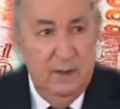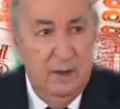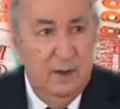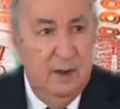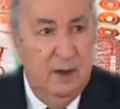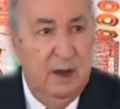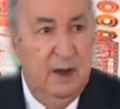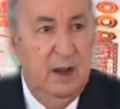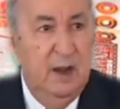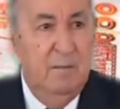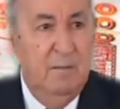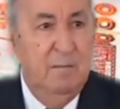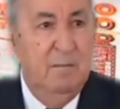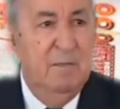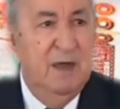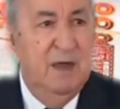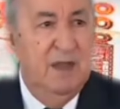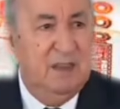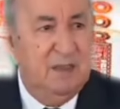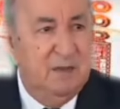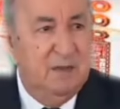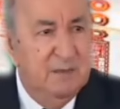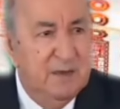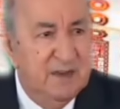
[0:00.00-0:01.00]
لما
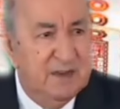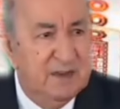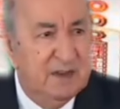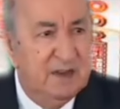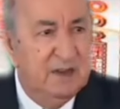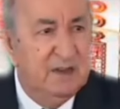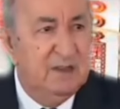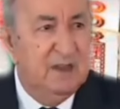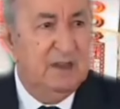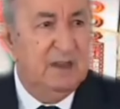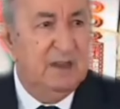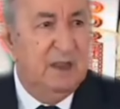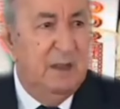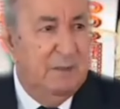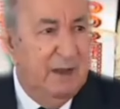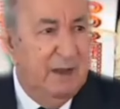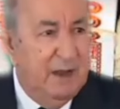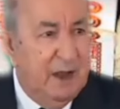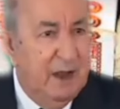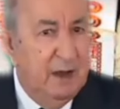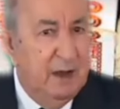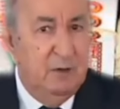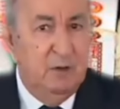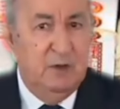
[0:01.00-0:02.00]
تمست
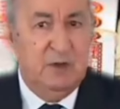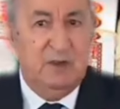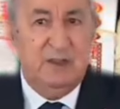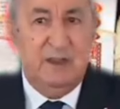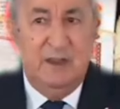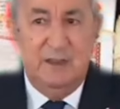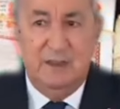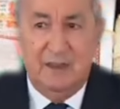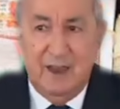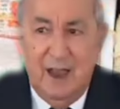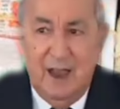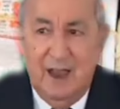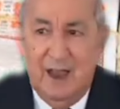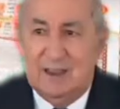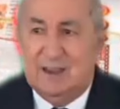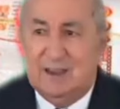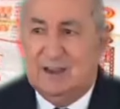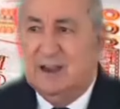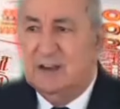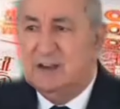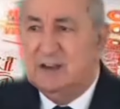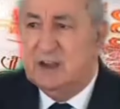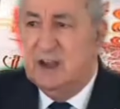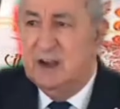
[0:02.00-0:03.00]
الطبقة الوسطى نتاعها
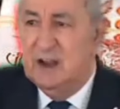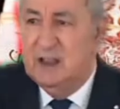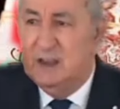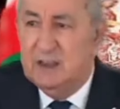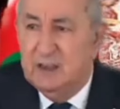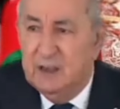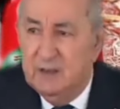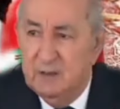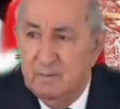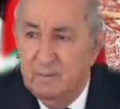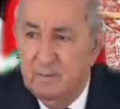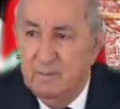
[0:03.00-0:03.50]
تكسرت